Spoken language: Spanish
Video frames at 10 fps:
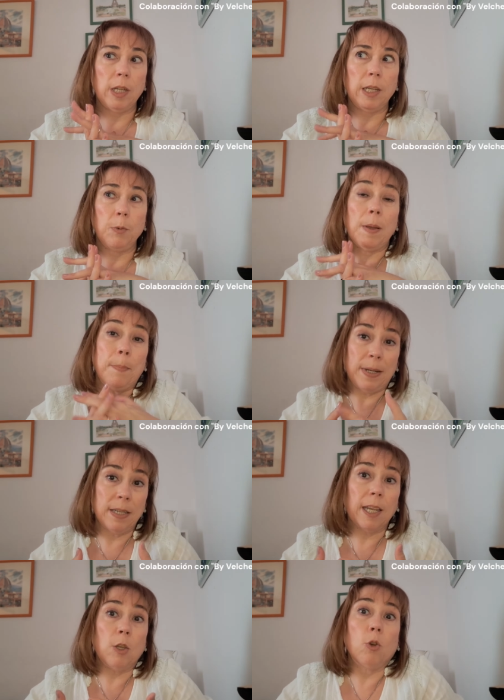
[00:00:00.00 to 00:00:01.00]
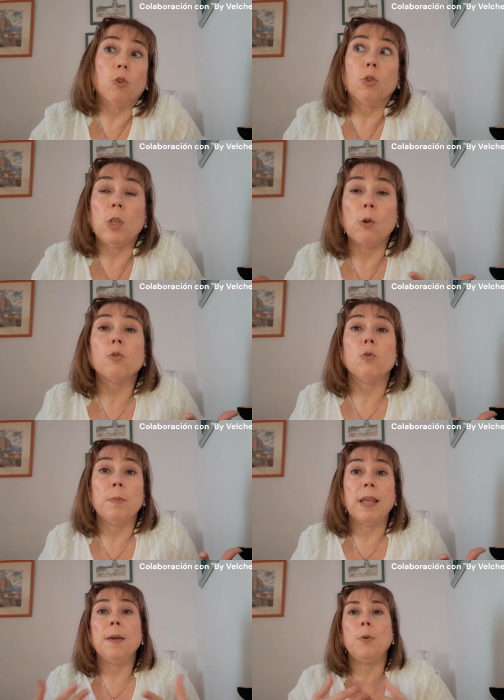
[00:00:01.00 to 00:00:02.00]
de una empresa que yo no estoy
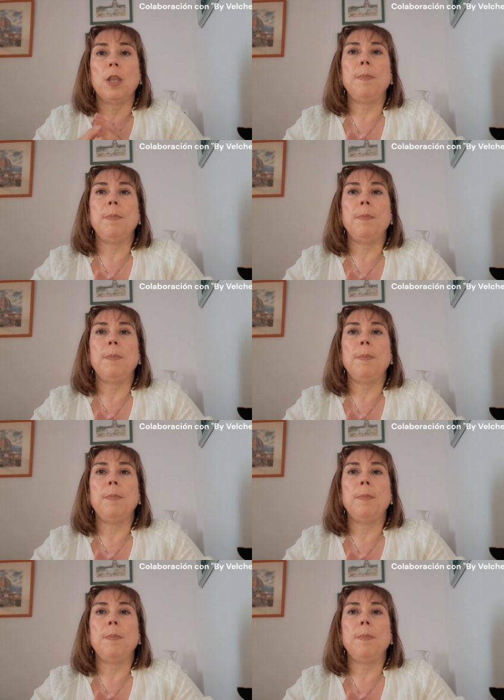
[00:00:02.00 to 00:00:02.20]
acostumbrada porque